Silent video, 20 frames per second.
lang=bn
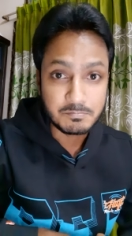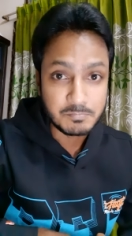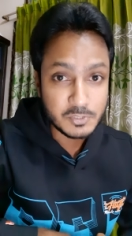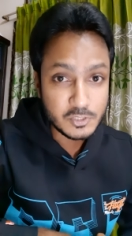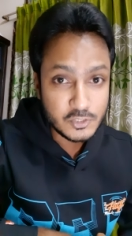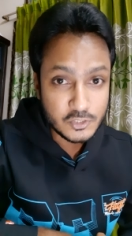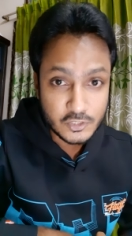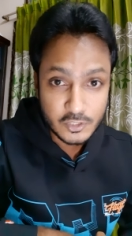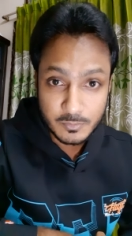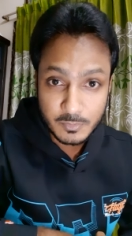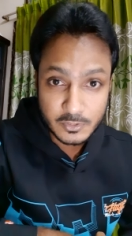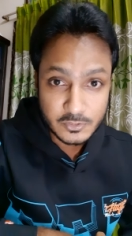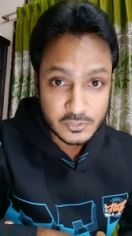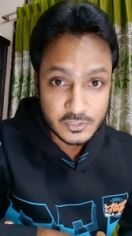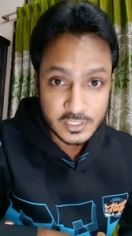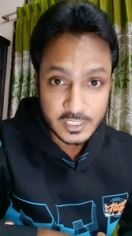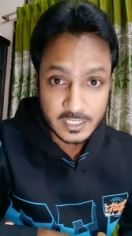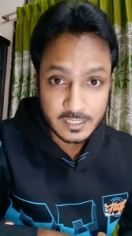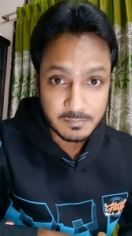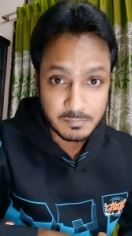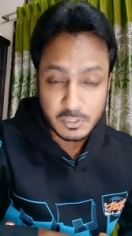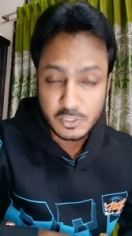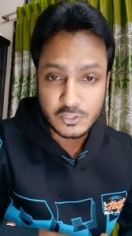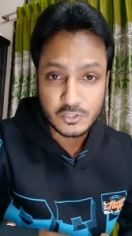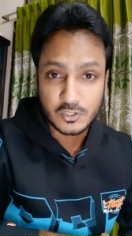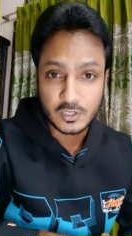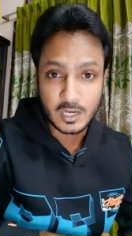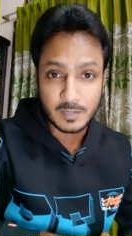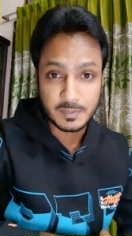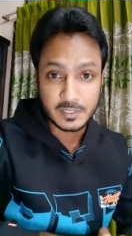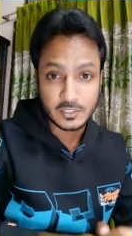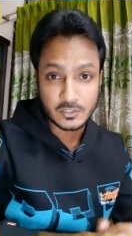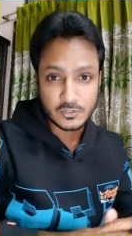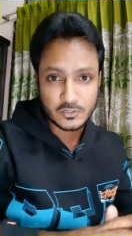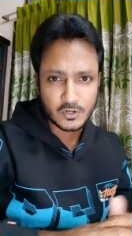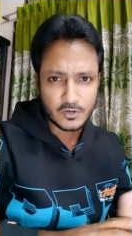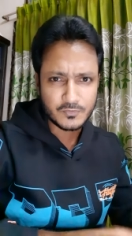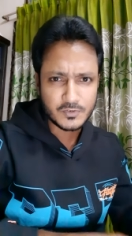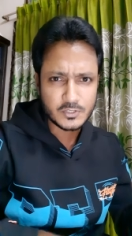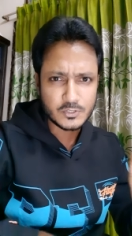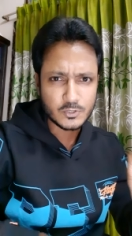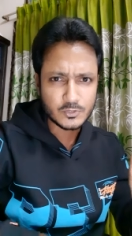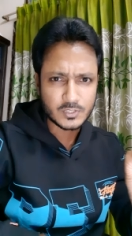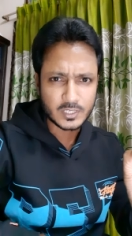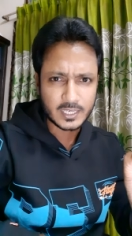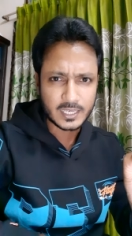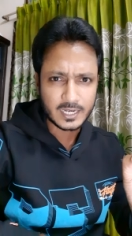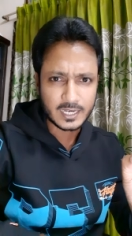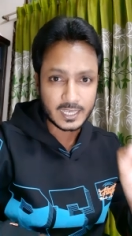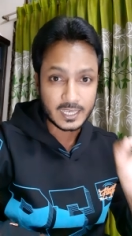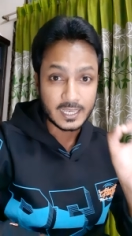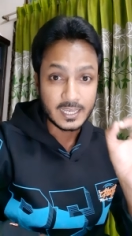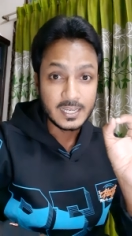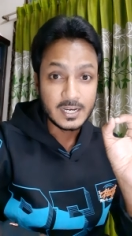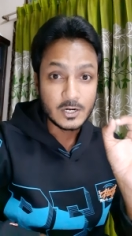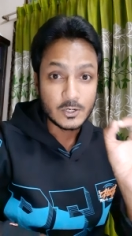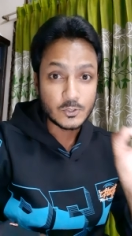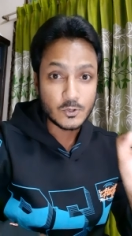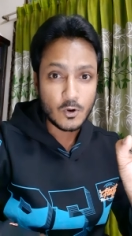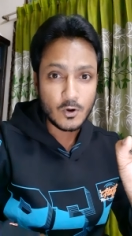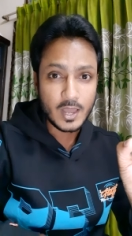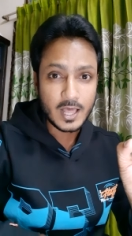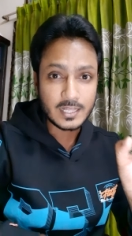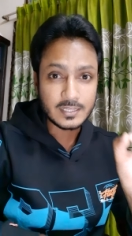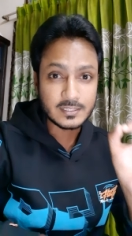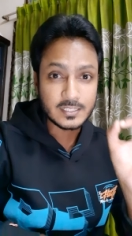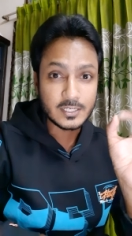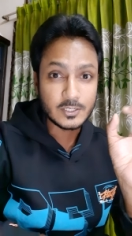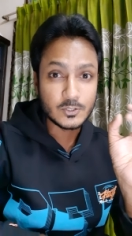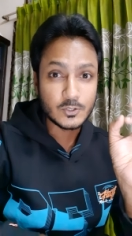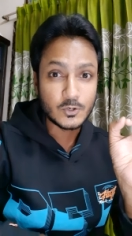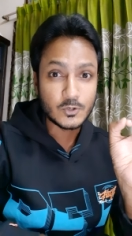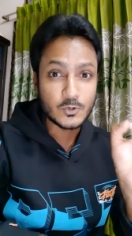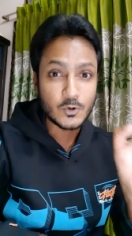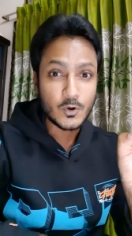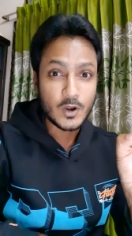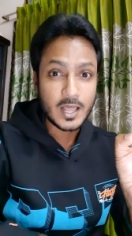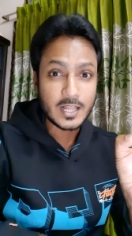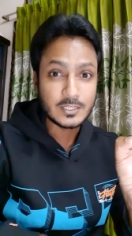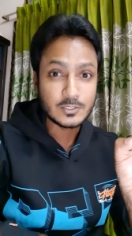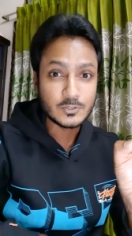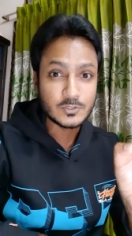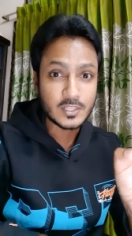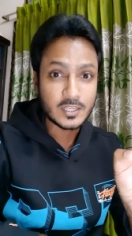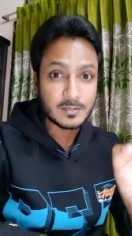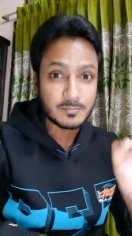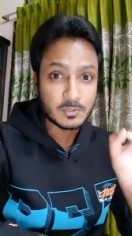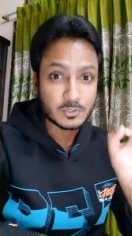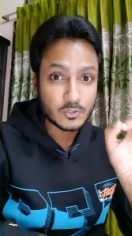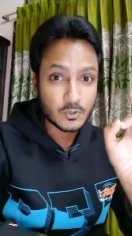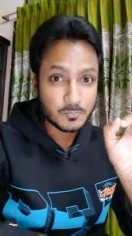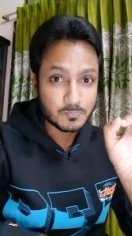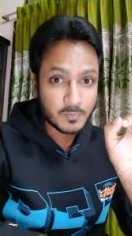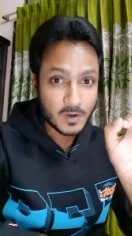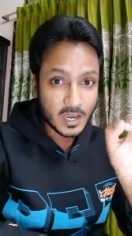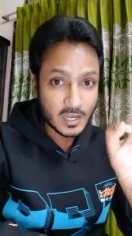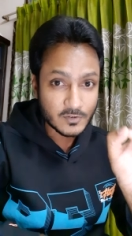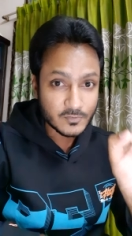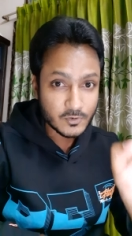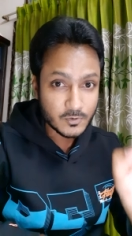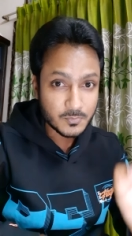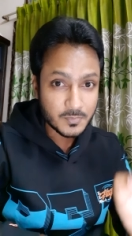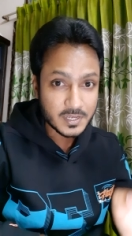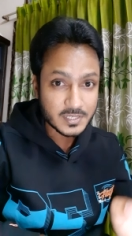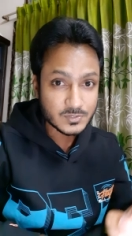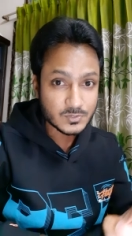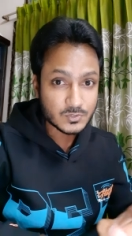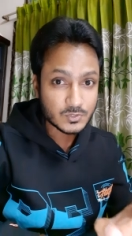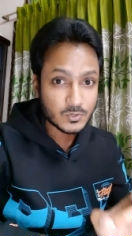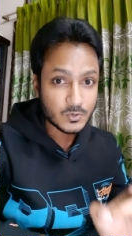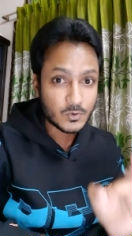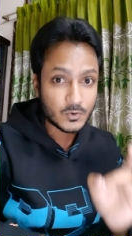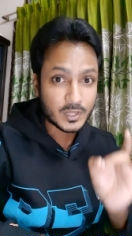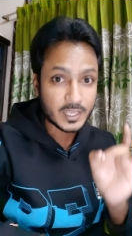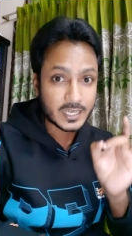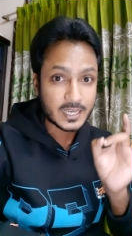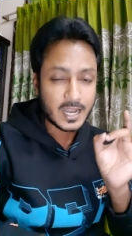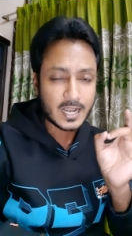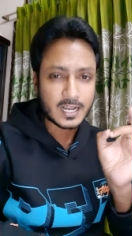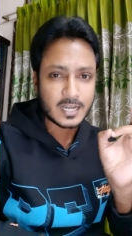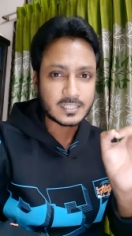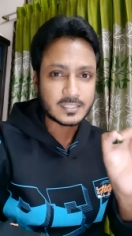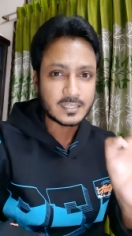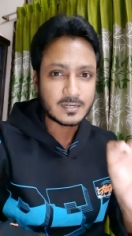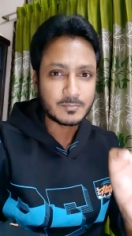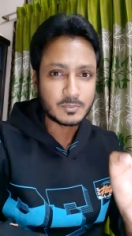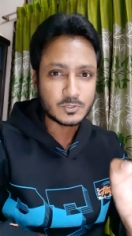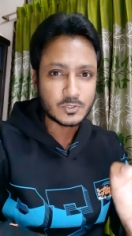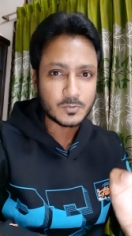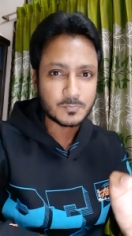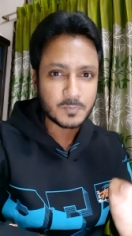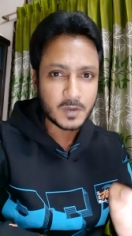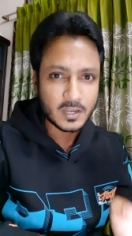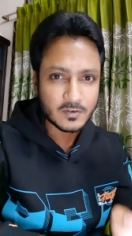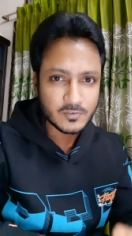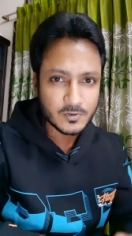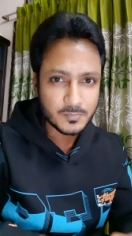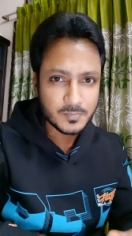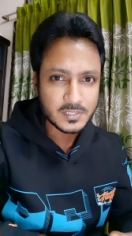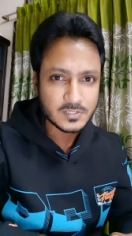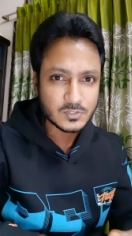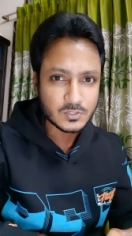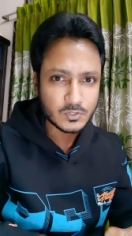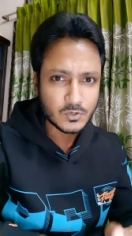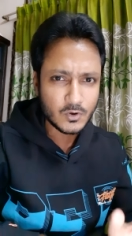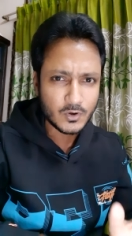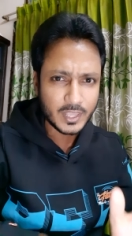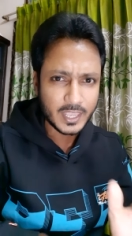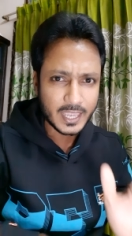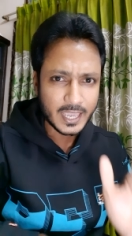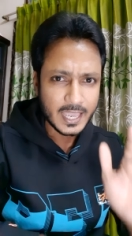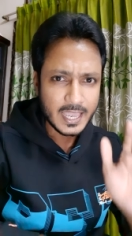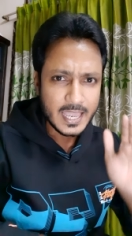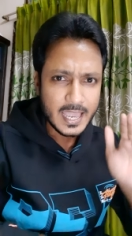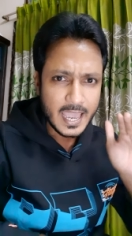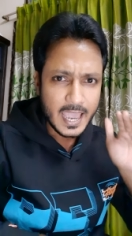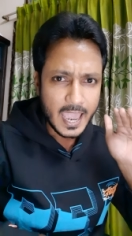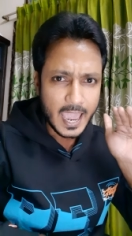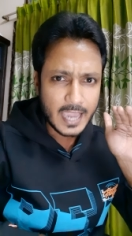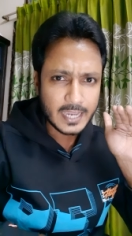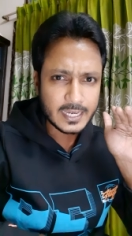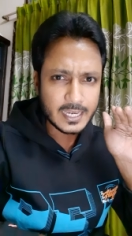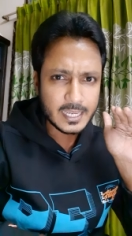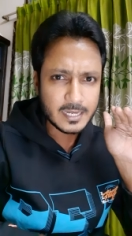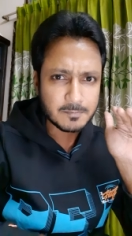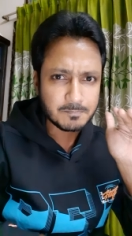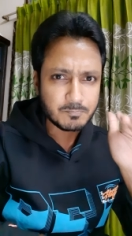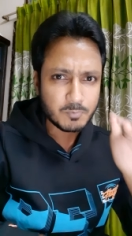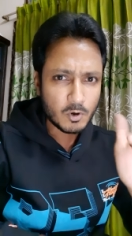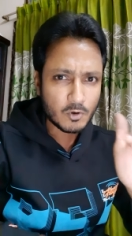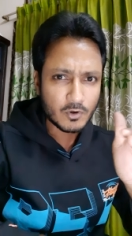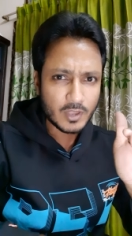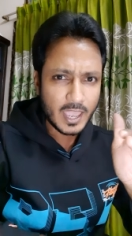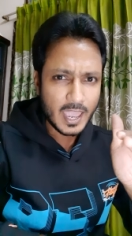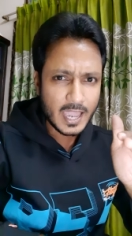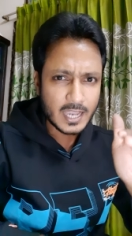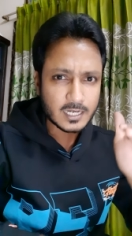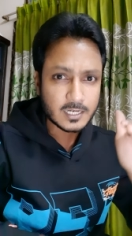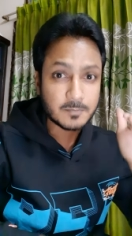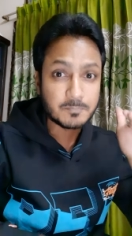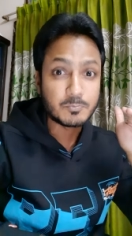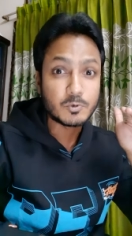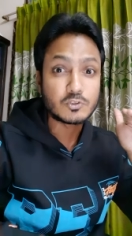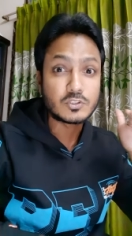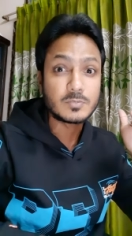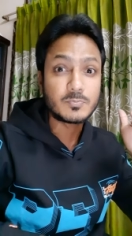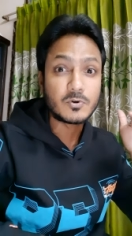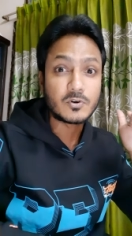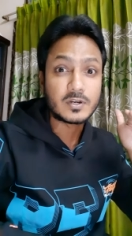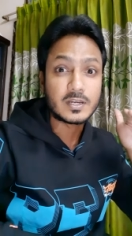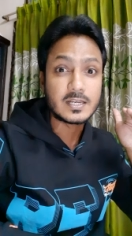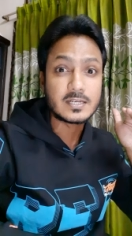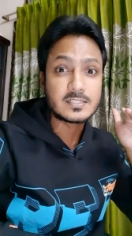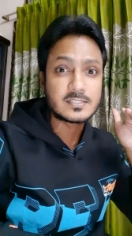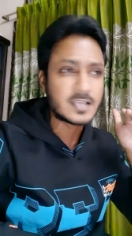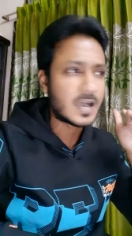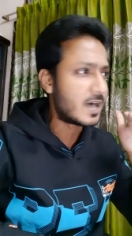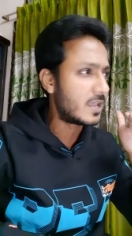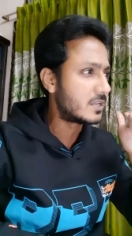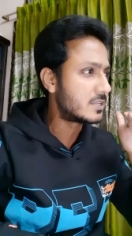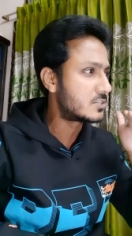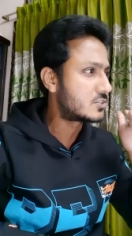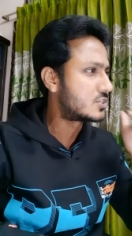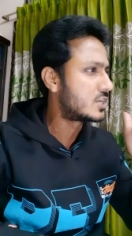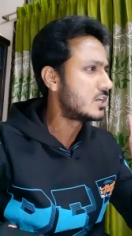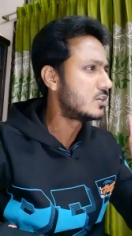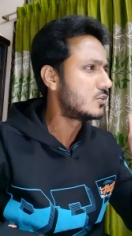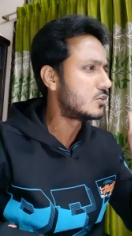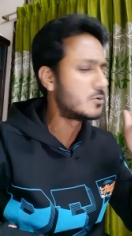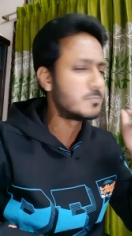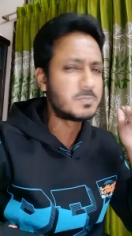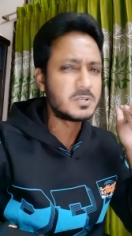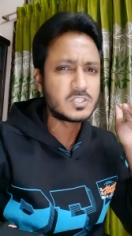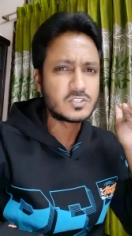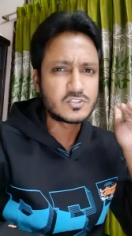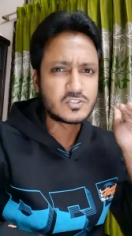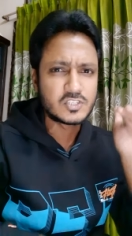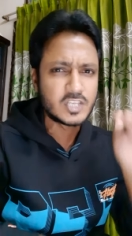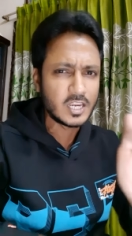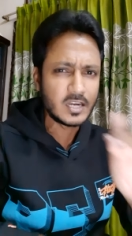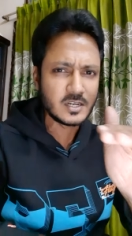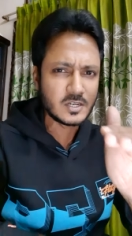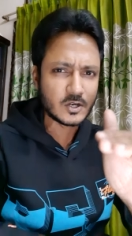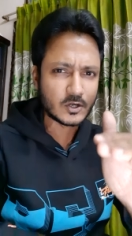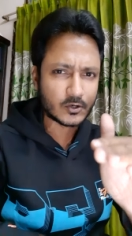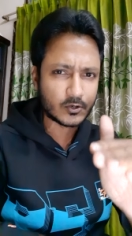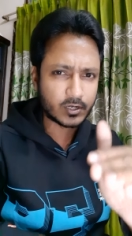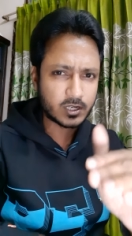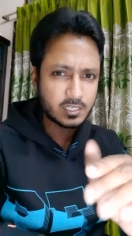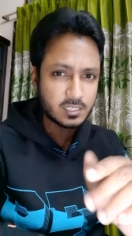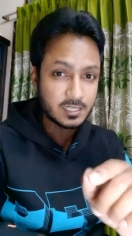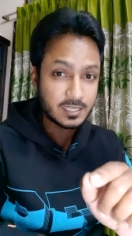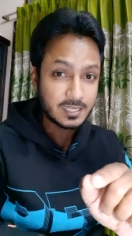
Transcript: বিশ্বমঞ্চের বিশ্বকাপের ট্রফি ছুতে গেলে রোনালদিনো রোনালদোদের মতো পারফরমেন্স করে কাকাদের মতো পারফরমেন্স করে একের পর এক প্রতিপক্ষের জাল ছিন্ন বিচ্ছিন্ন করে